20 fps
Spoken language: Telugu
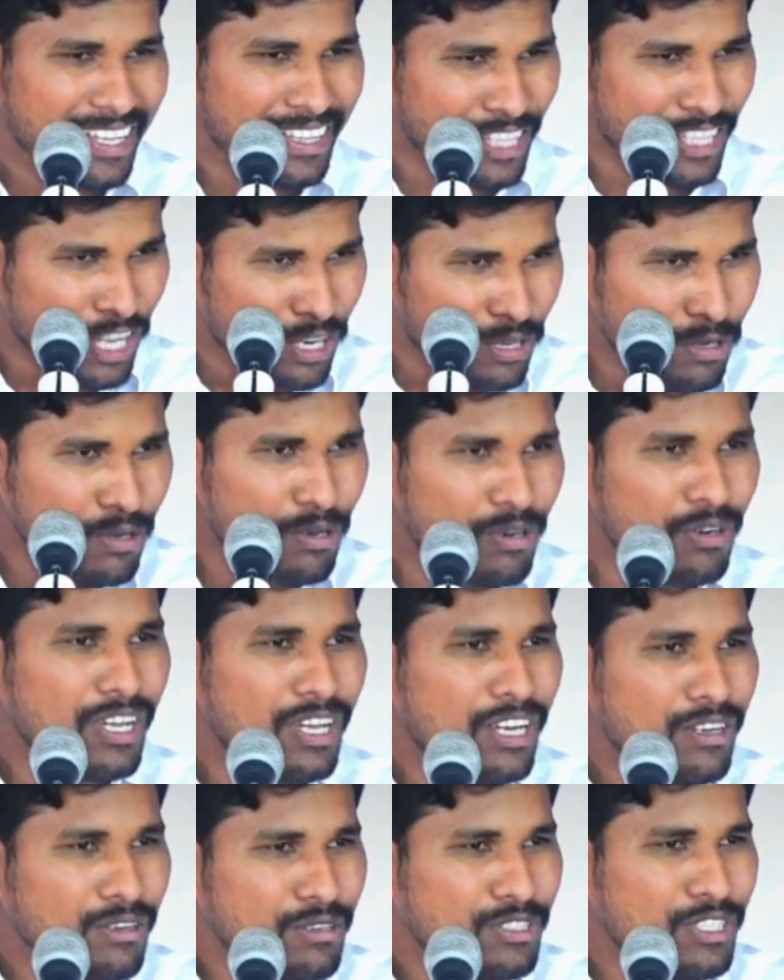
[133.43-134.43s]
నలుగురు
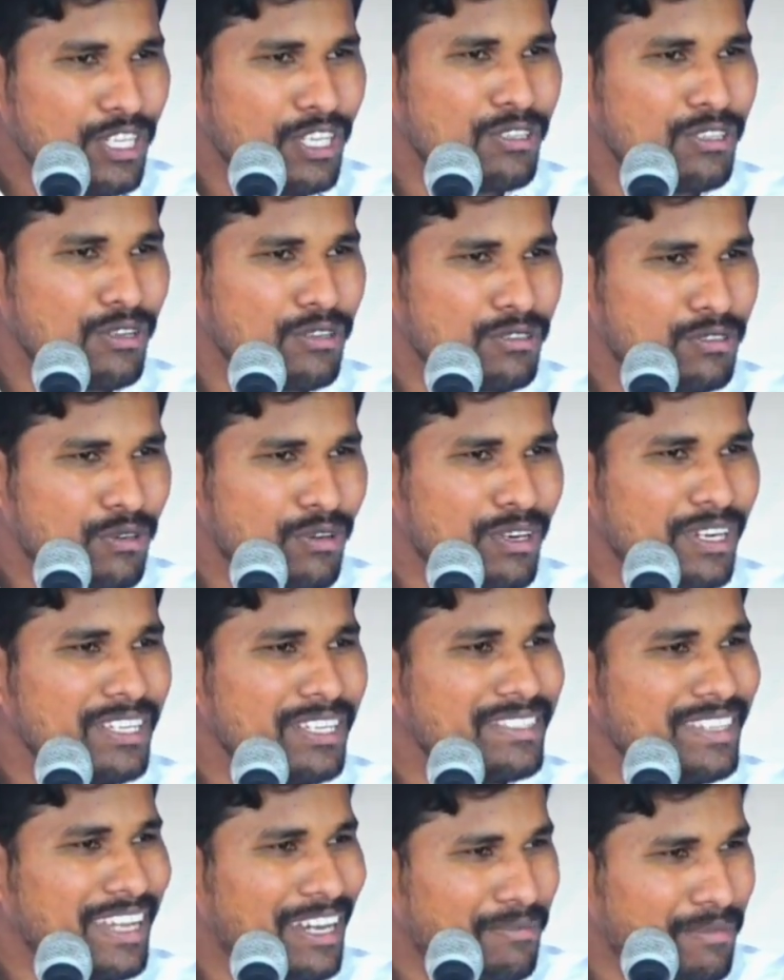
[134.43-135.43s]
నాలుగు చేతులు
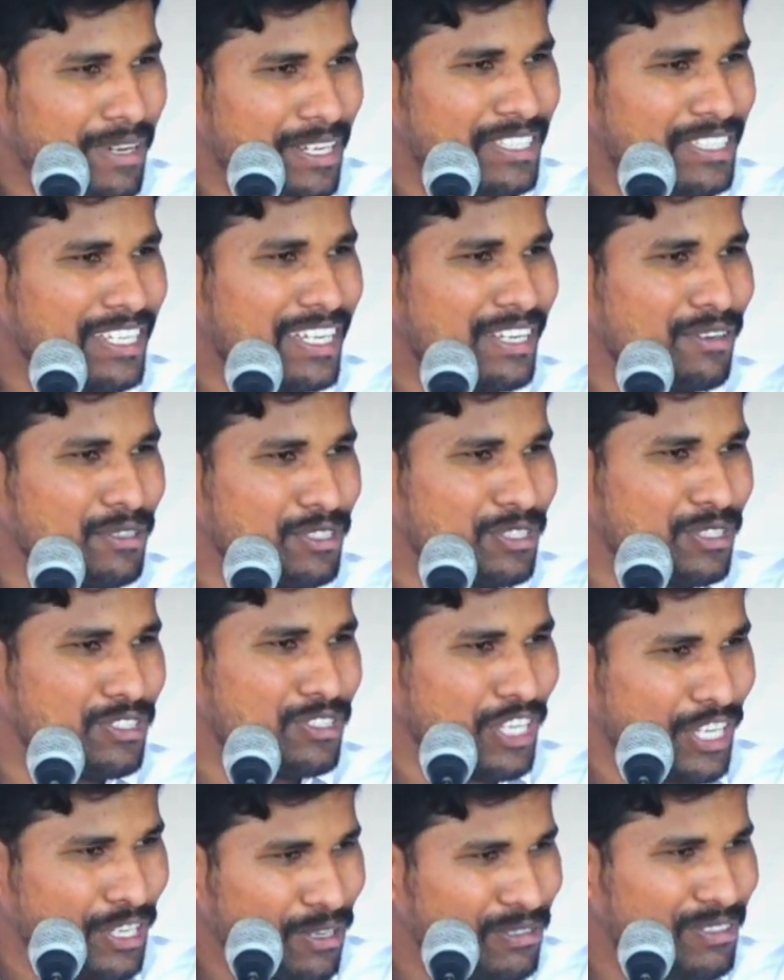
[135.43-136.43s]
తోడేసి ఆ మనిషికి కొంచెం
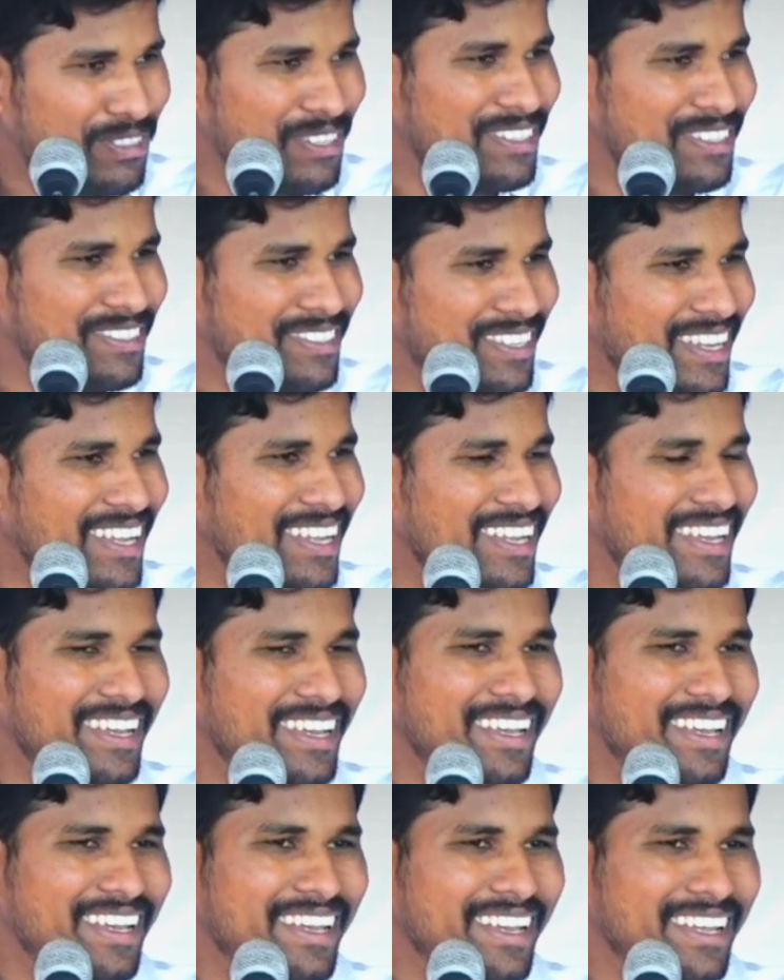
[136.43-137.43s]
చేయూతనిస్తే
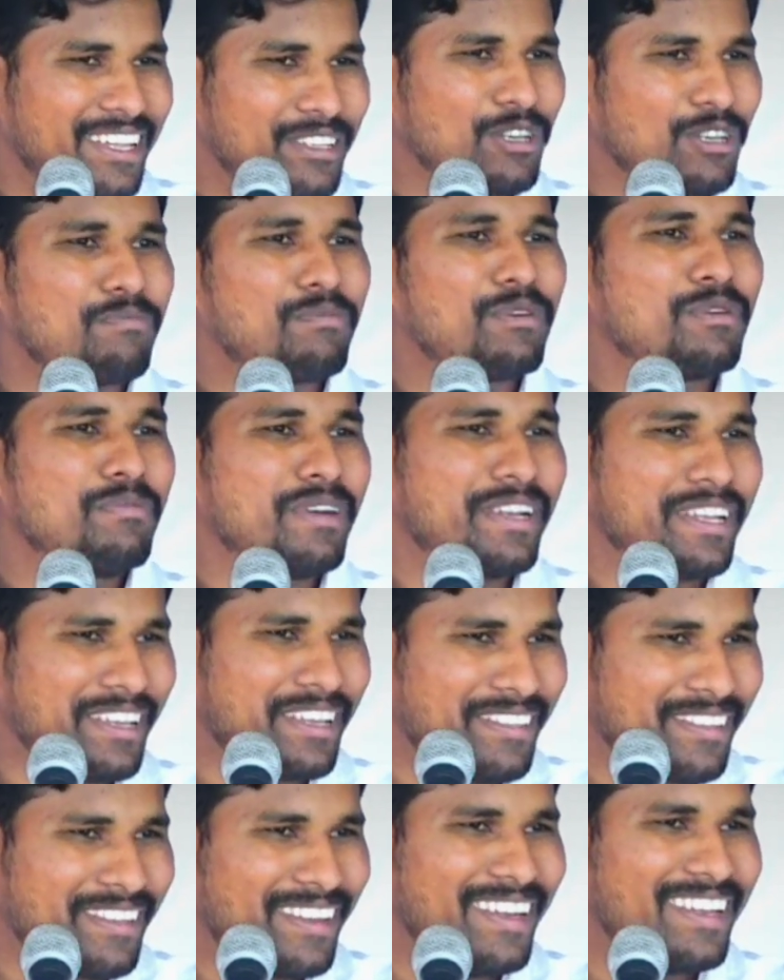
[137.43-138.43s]
తప్పుడు పనికి
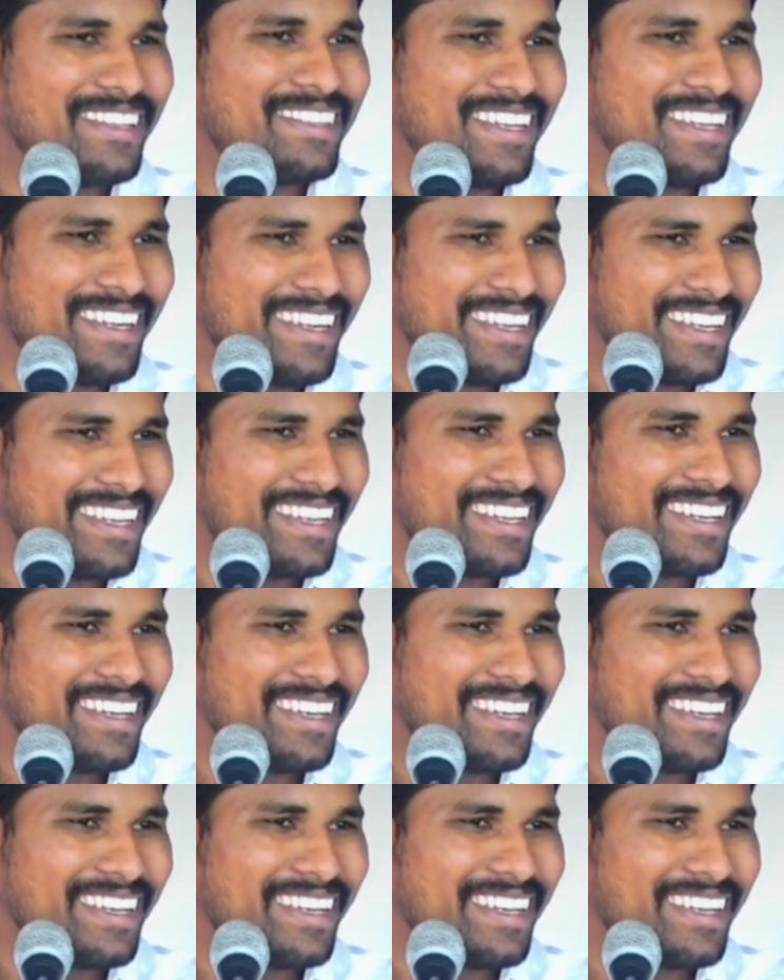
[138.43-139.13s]
ఎందుకు వెళ్ళిద్దండి